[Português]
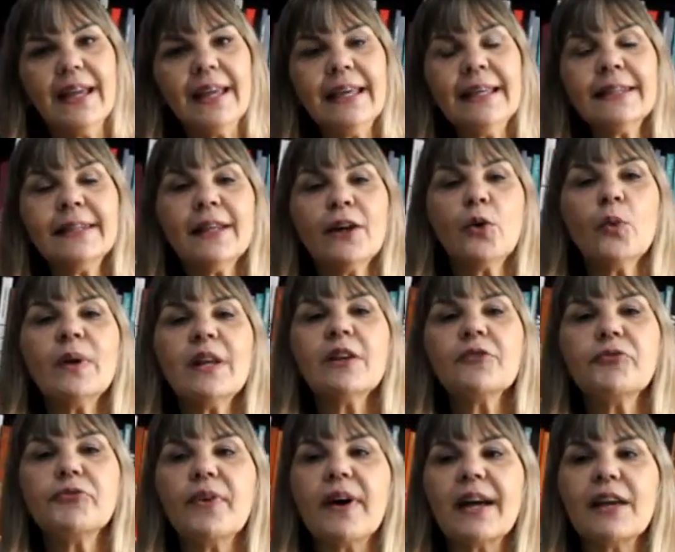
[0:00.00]
Então
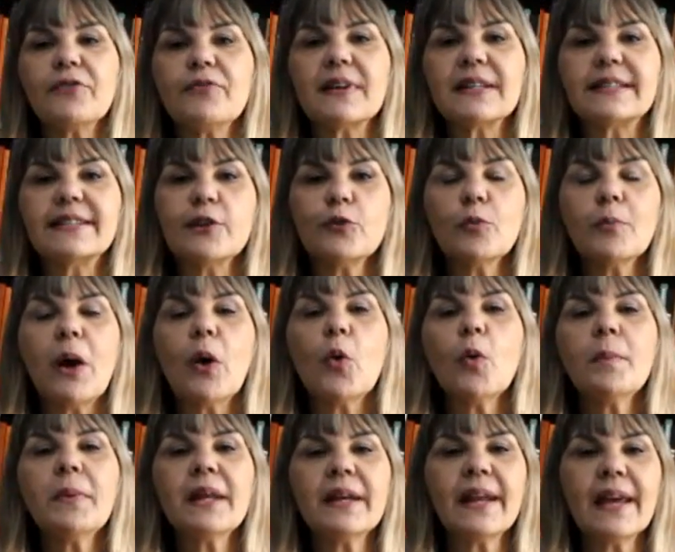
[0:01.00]
ele vai fazer uma
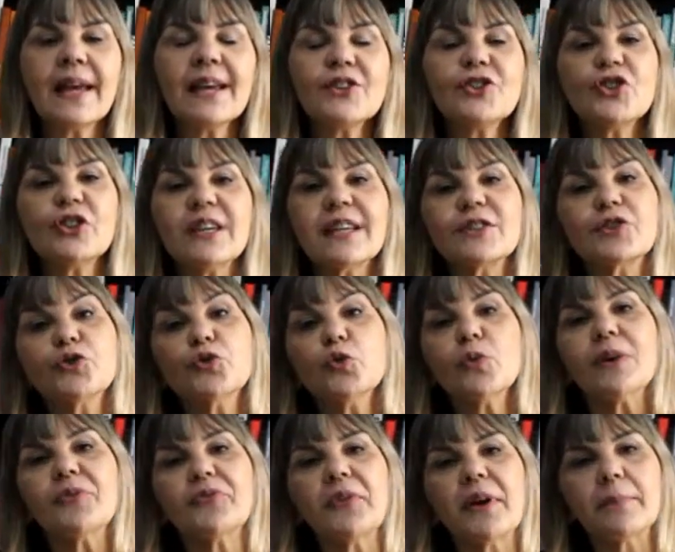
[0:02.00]
homenagem à
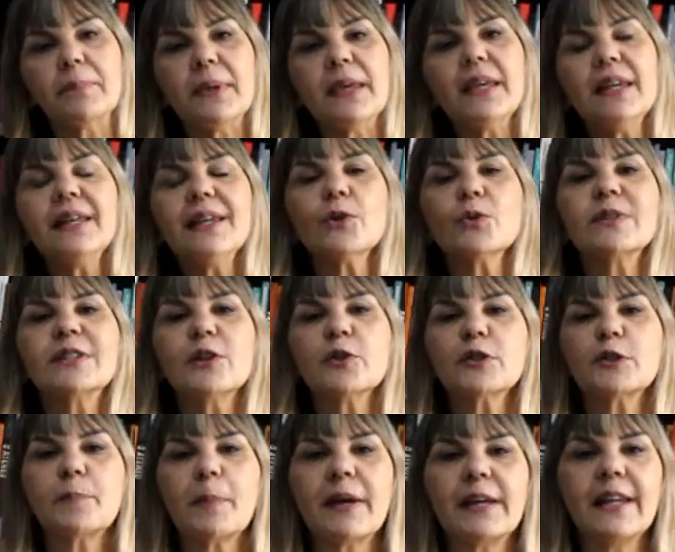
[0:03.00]
sua família, aos
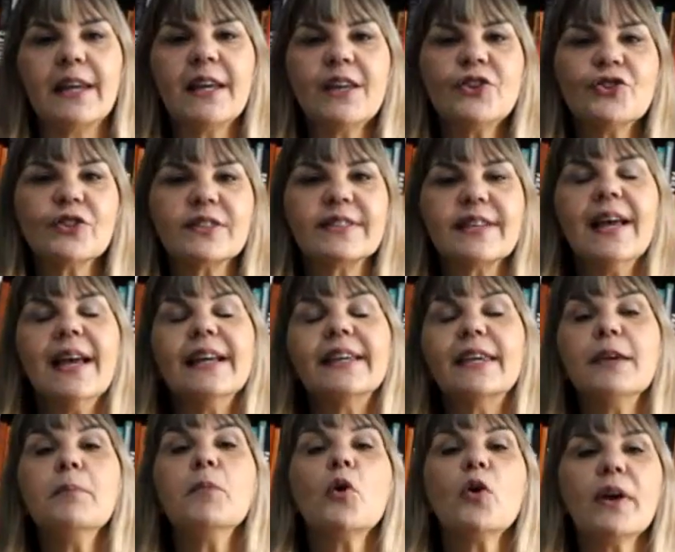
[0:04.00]
seus parentes
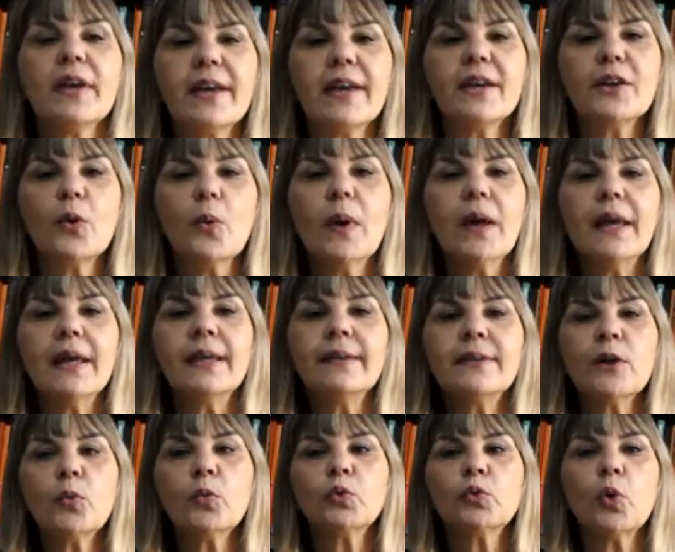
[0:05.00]
que morreram.
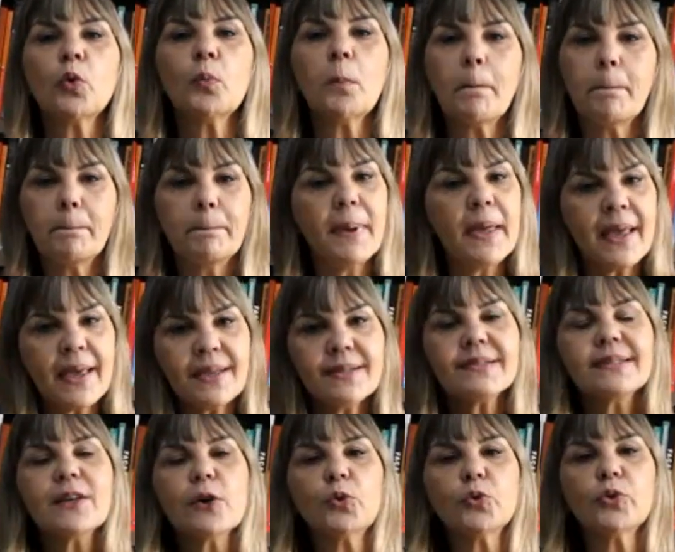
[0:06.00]
Então um tom bem
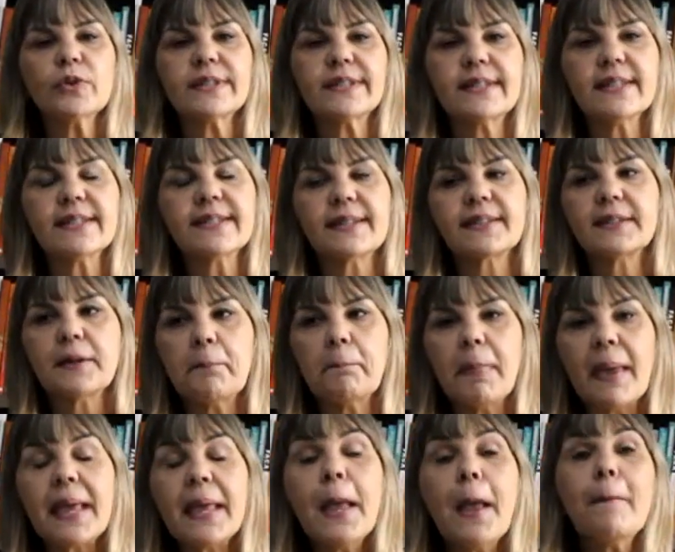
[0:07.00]
saudosista
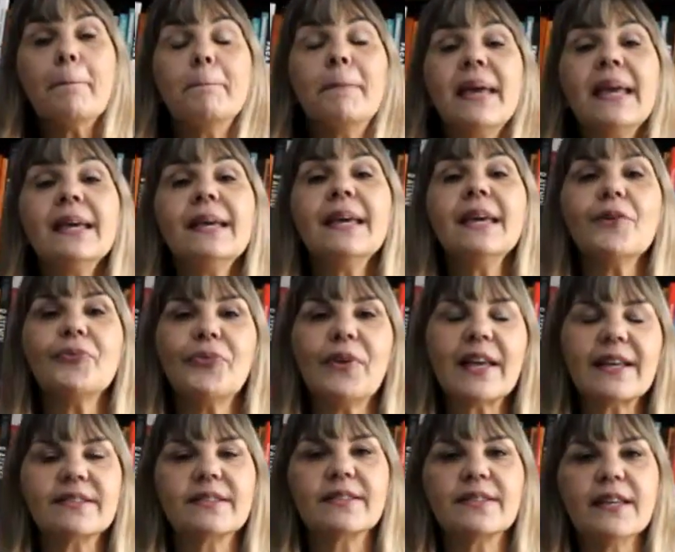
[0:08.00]
também, bem
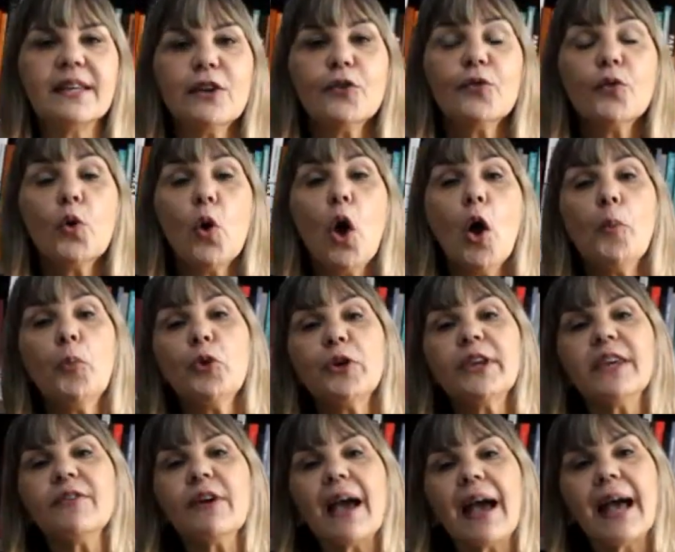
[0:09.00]
reflexivo,
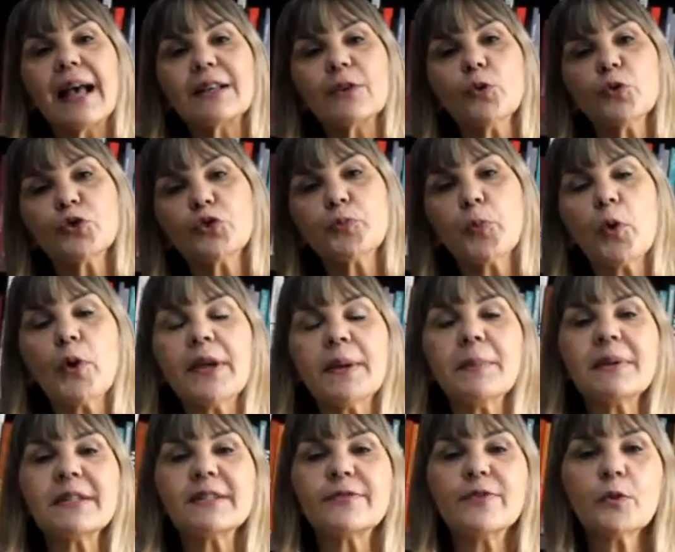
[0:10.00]
porque ah, os
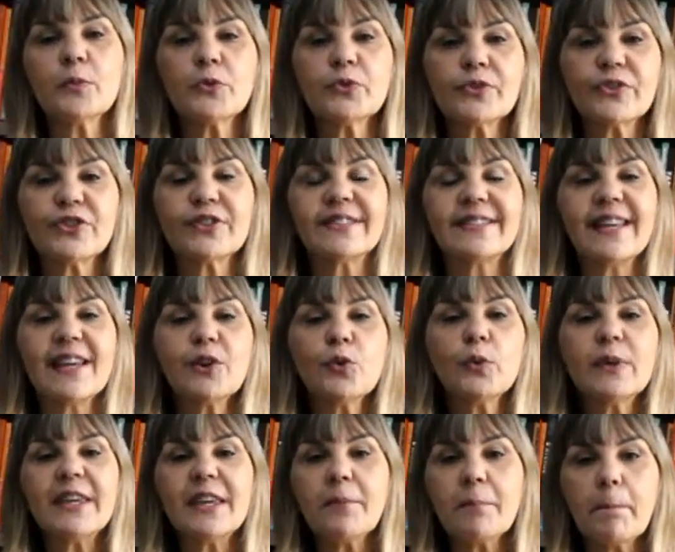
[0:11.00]
poemas vão nos dizer
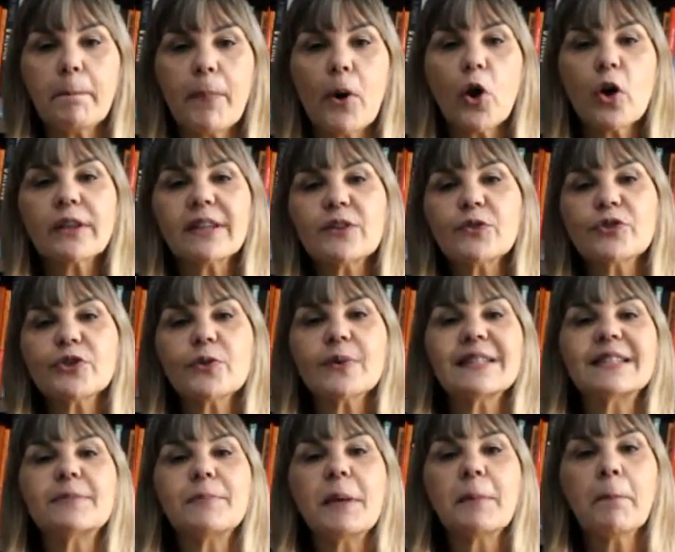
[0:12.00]
o que importam são
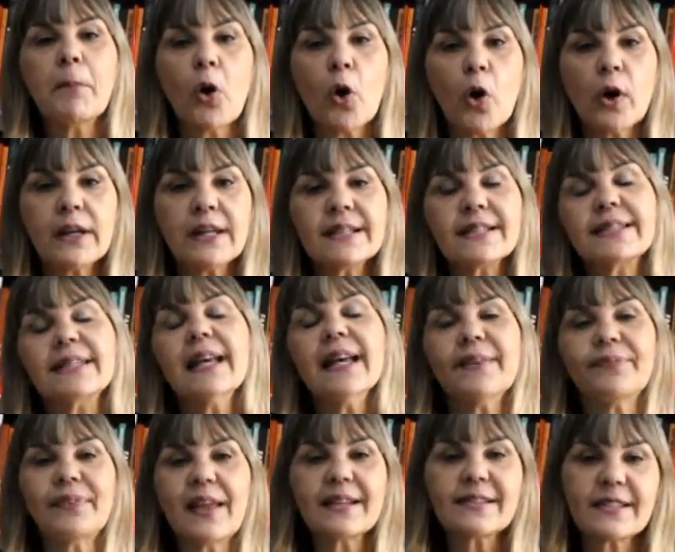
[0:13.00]
as memórias
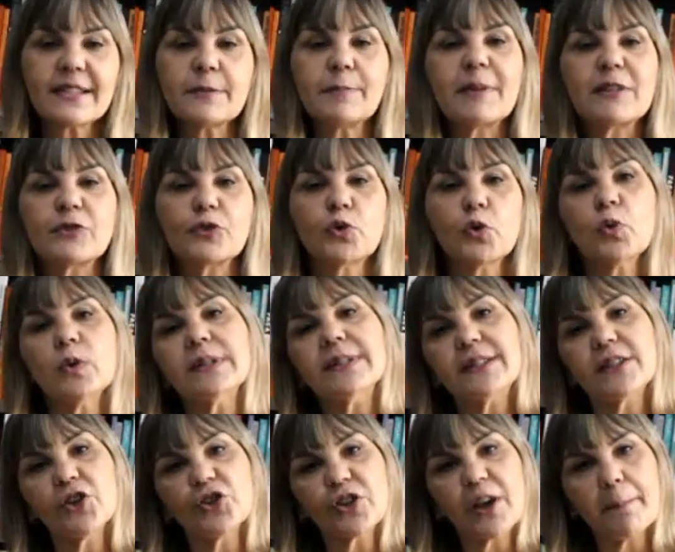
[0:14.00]
dessas
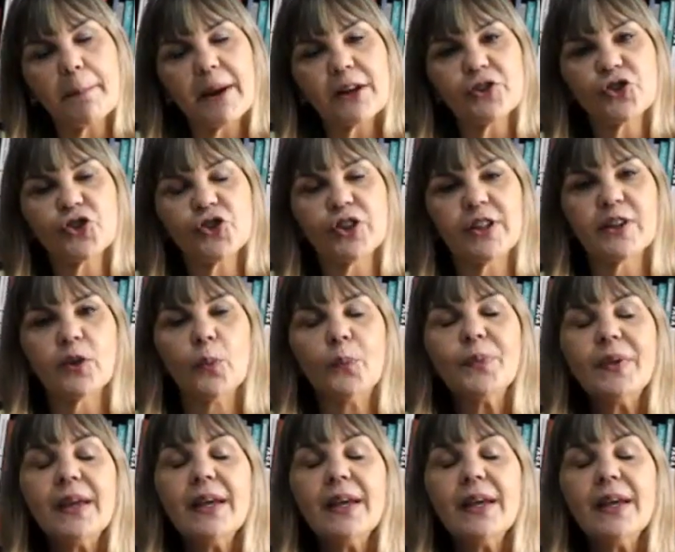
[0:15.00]
pessoas que já partiram.